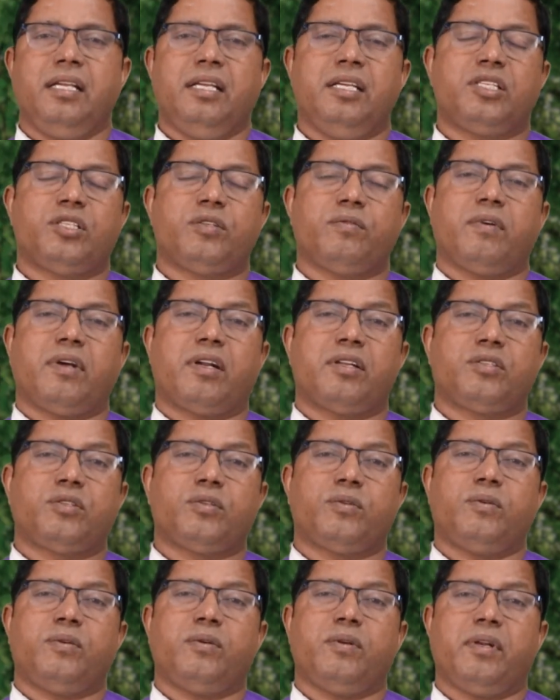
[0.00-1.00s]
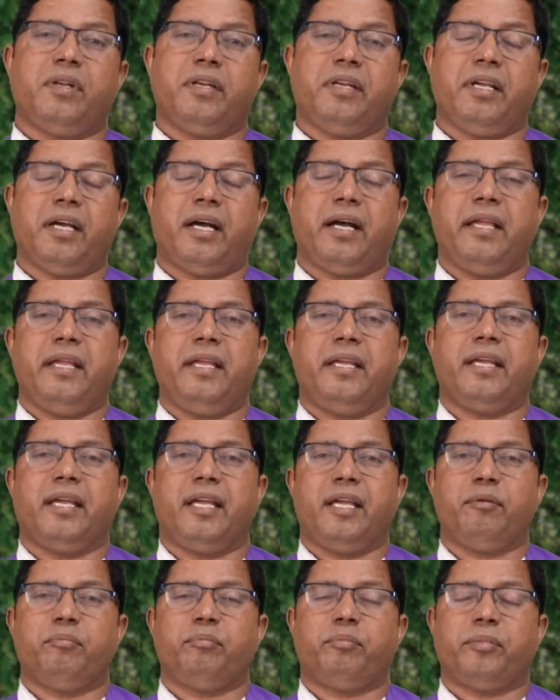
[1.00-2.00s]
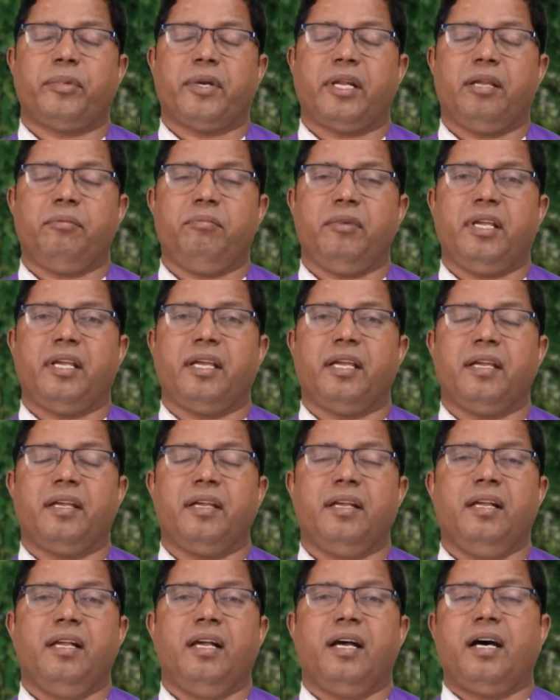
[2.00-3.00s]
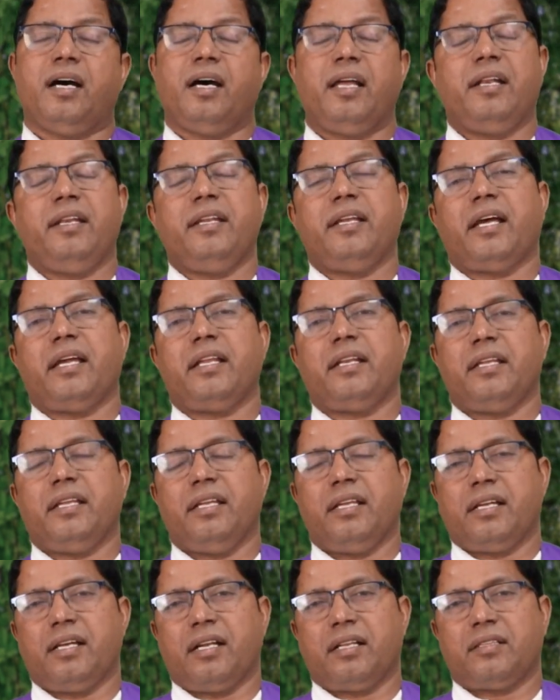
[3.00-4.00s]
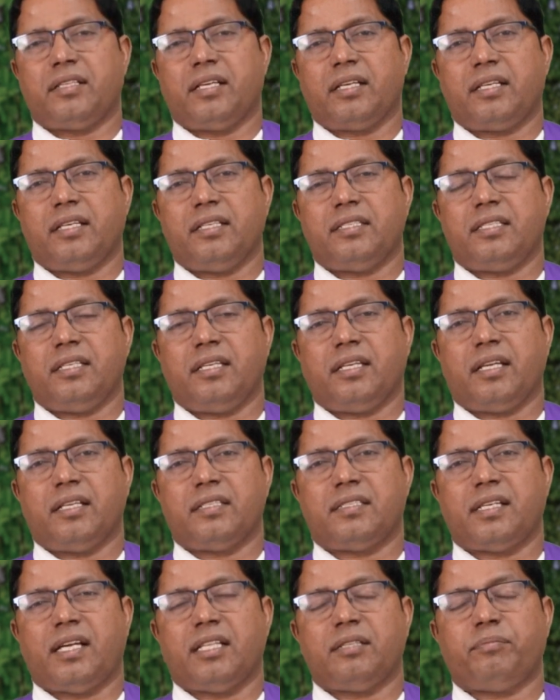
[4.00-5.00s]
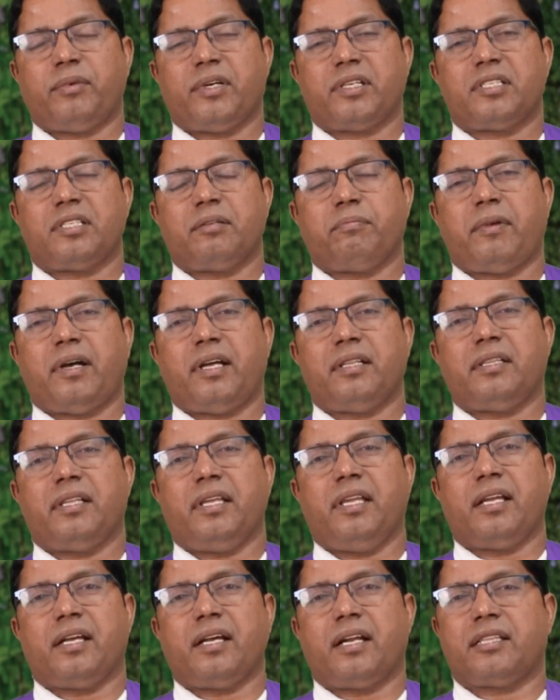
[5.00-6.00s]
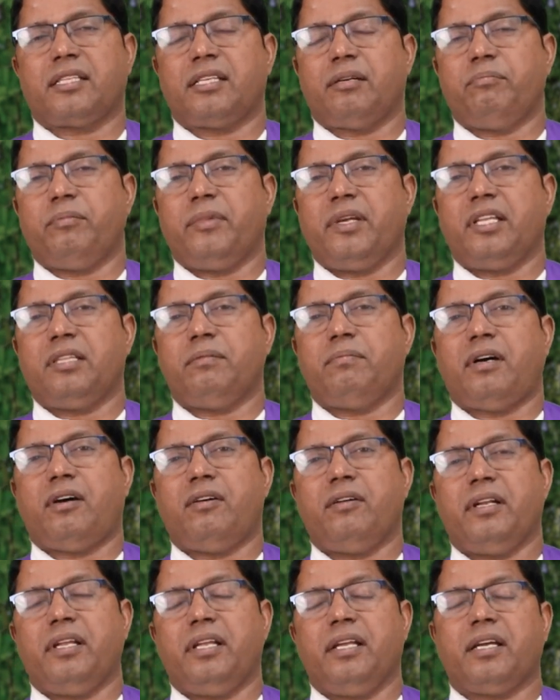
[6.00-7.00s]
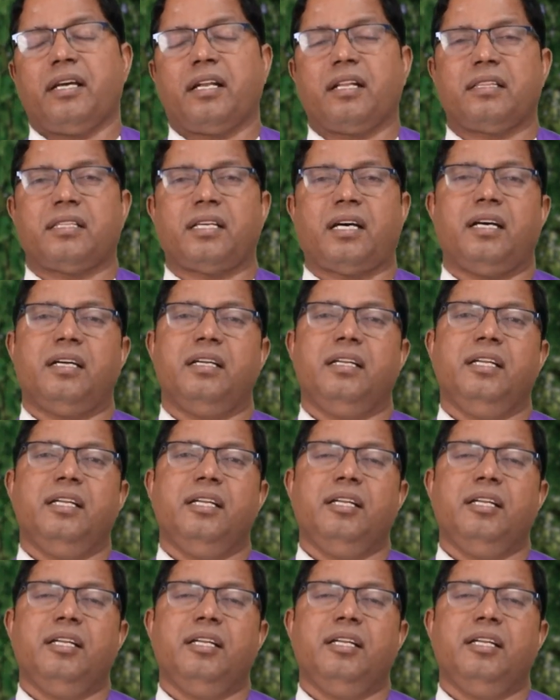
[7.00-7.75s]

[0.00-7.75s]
ईश्वर जो न्यायी है प्रेमी है अन्याय नहीं करता किसी के साथ पक्षपात नहीं करता भेदभाव नहीं करता